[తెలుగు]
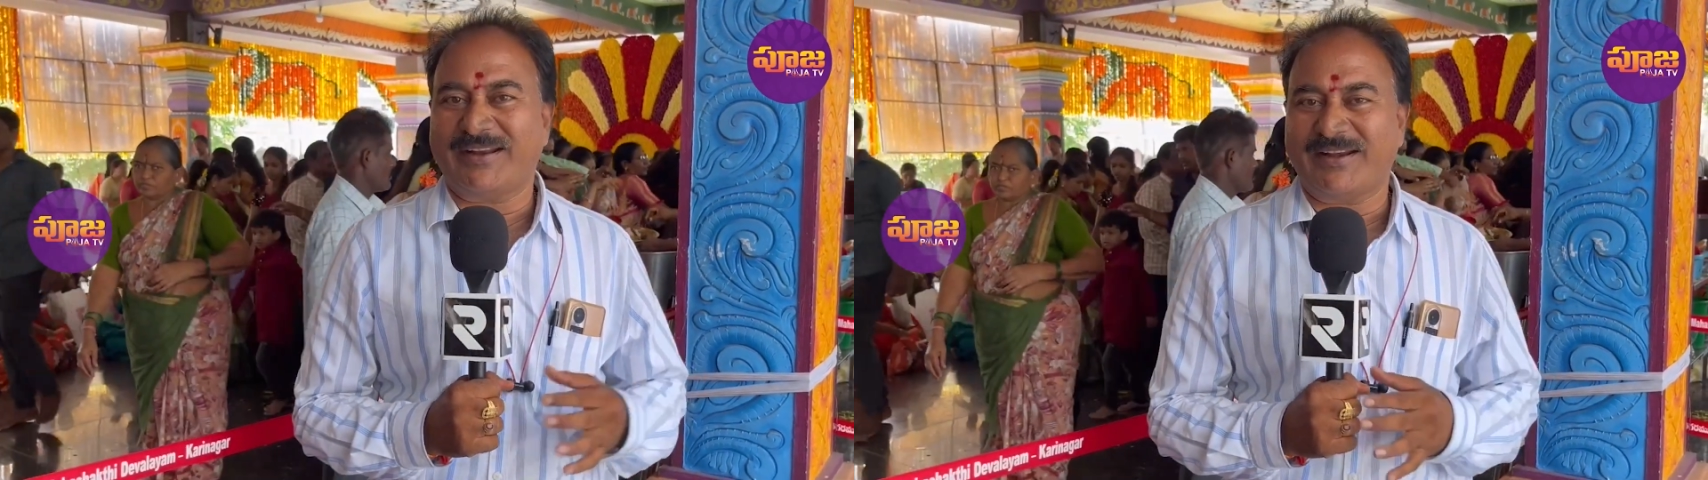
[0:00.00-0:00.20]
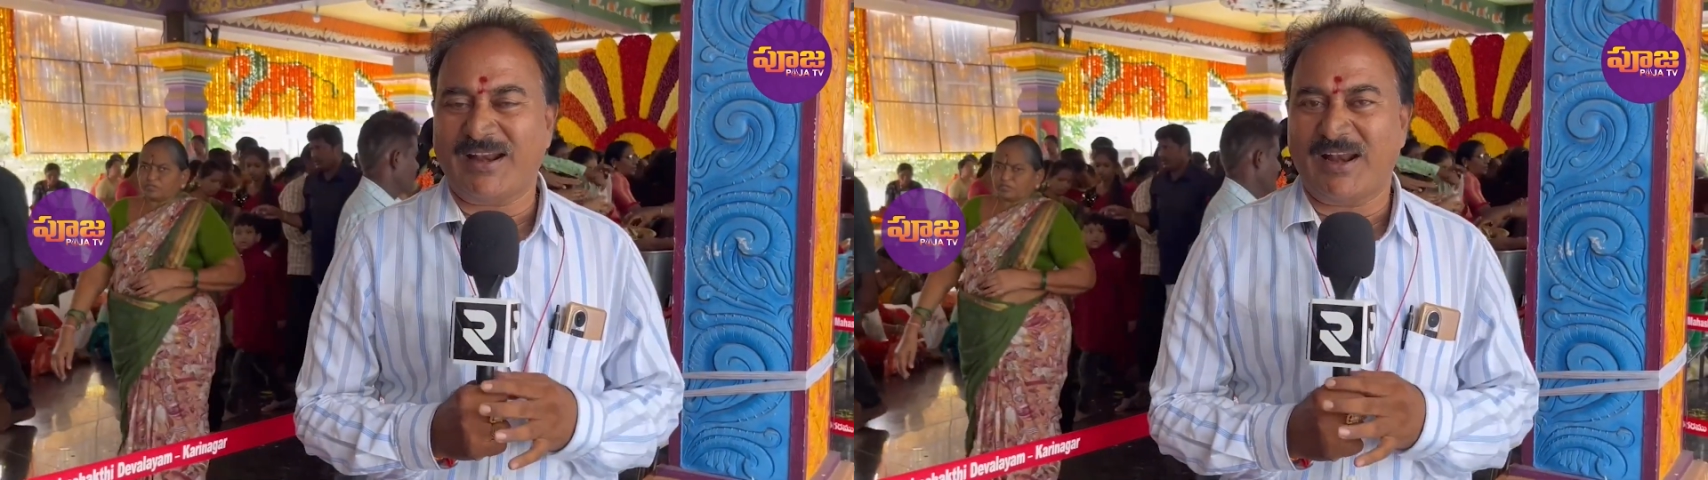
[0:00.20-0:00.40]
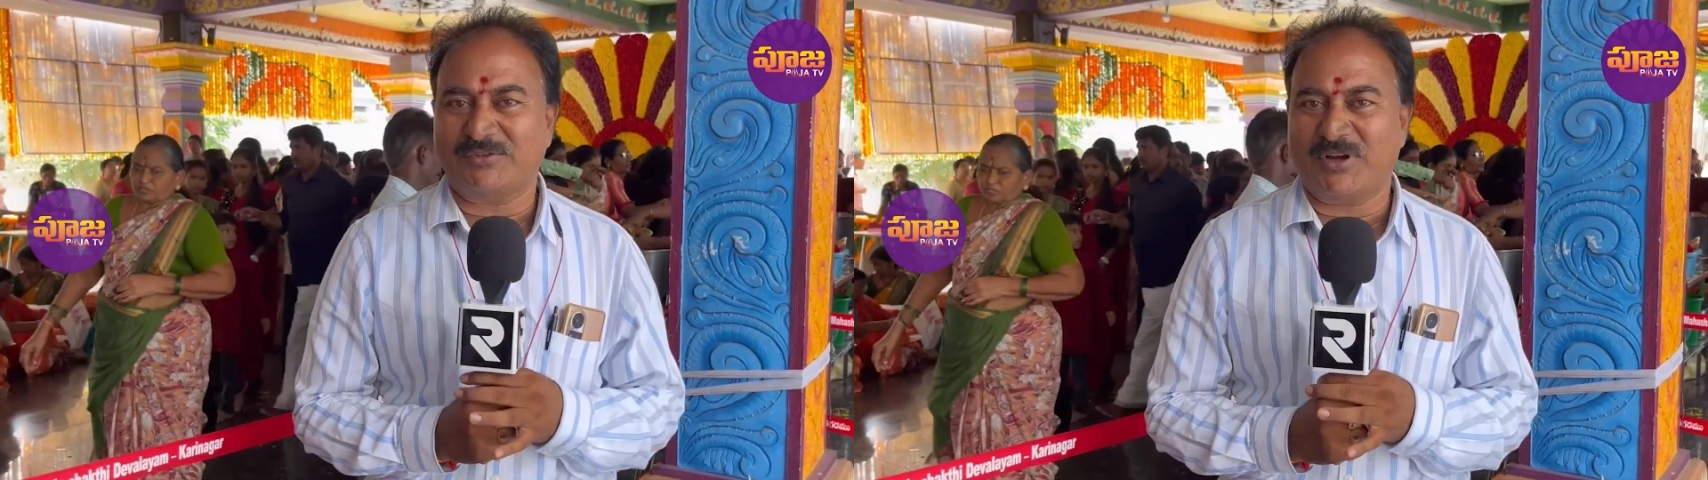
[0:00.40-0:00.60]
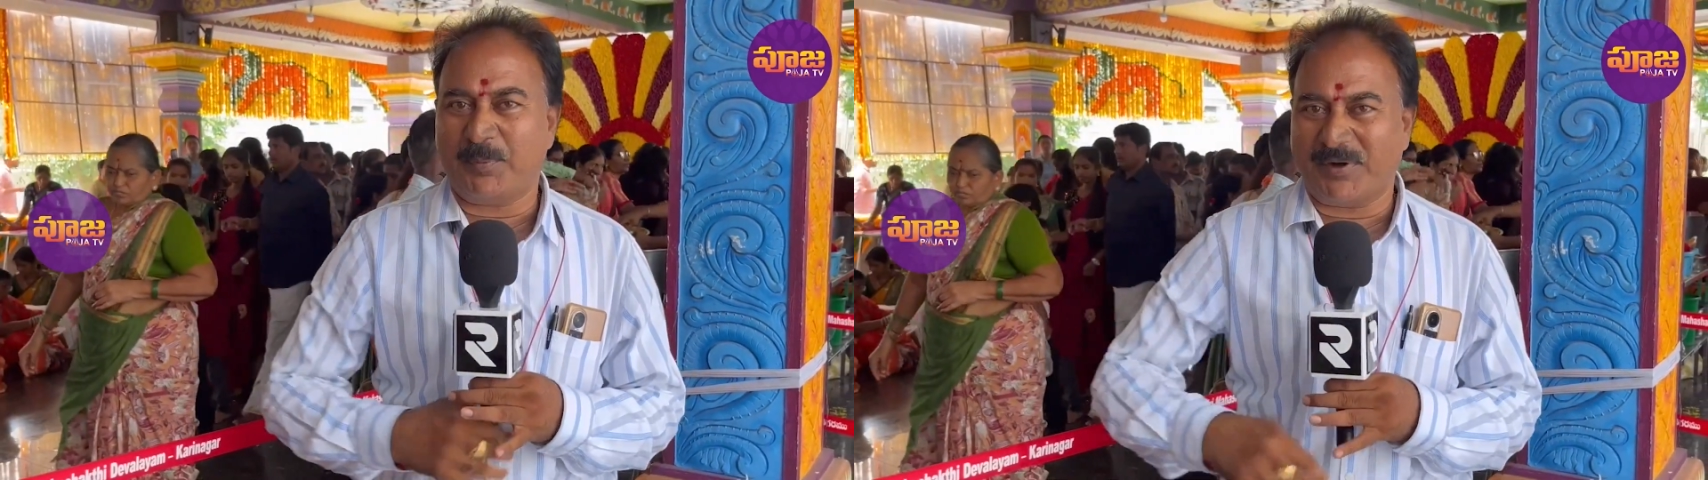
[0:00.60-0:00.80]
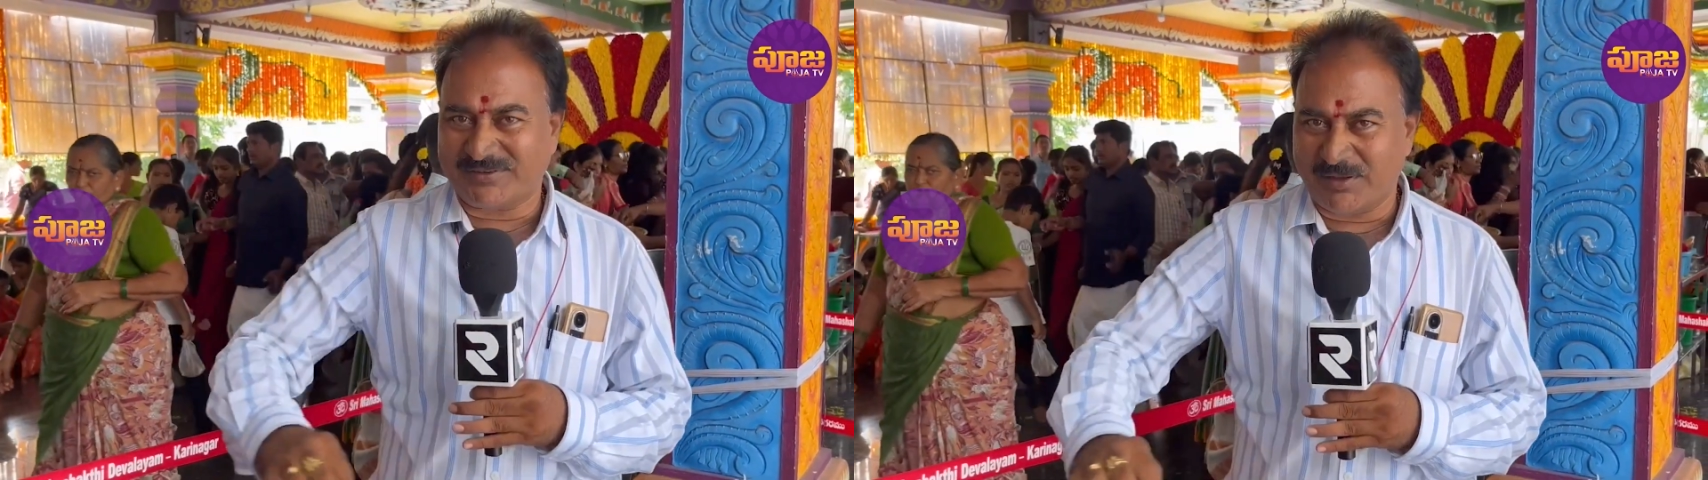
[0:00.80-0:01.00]

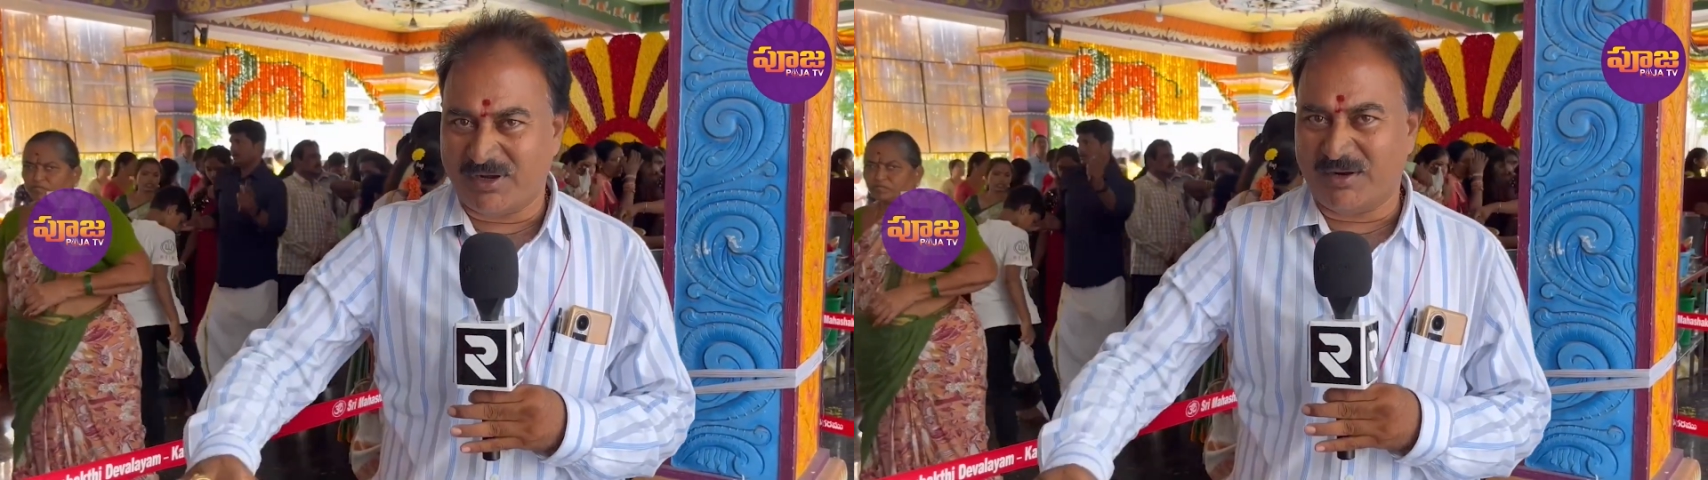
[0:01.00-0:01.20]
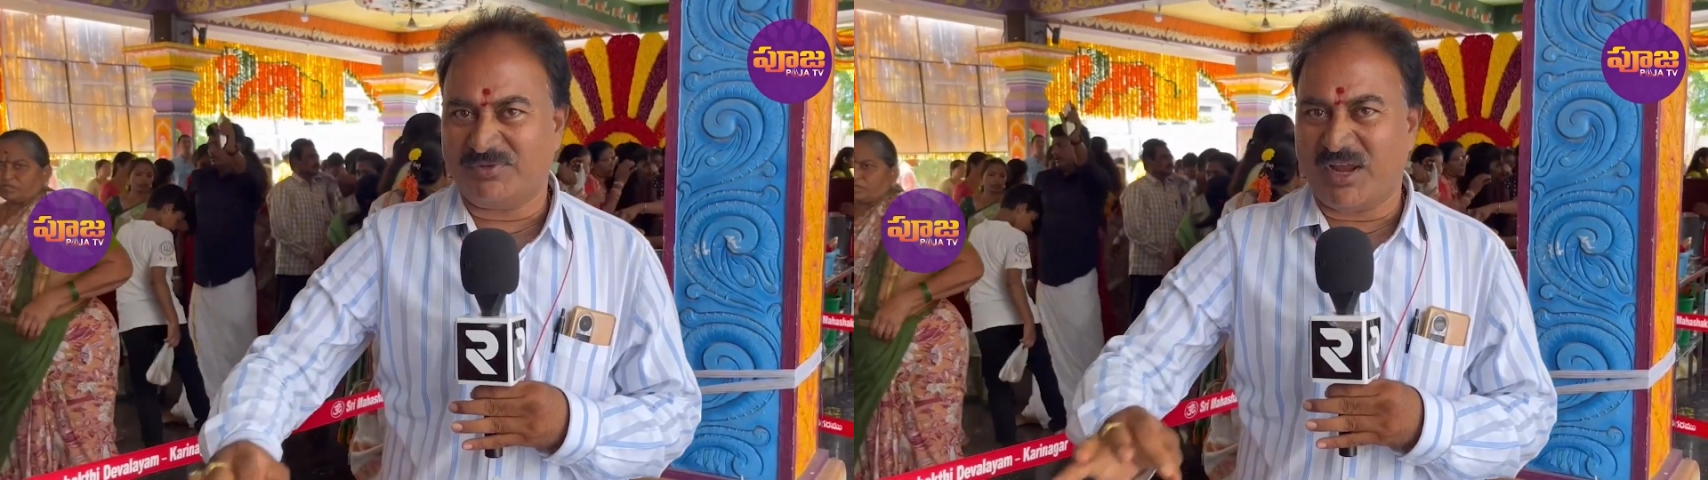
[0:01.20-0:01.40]
కిటకిటలాడుతున్నాయి ప్రస్తుతం మనం